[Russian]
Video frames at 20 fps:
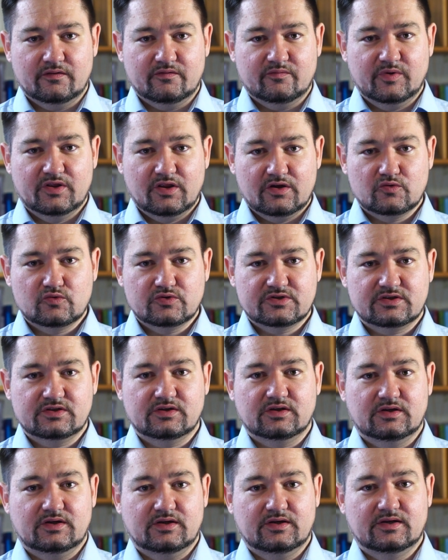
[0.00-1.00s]
в
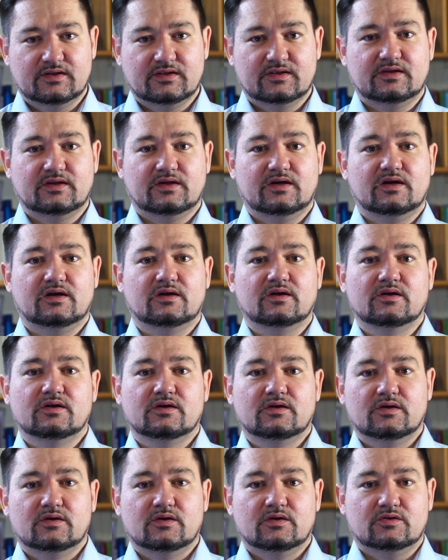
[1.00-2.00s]
Беларуси это
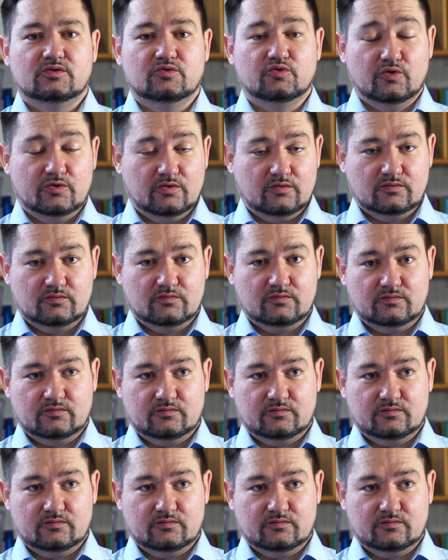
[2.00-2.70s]
до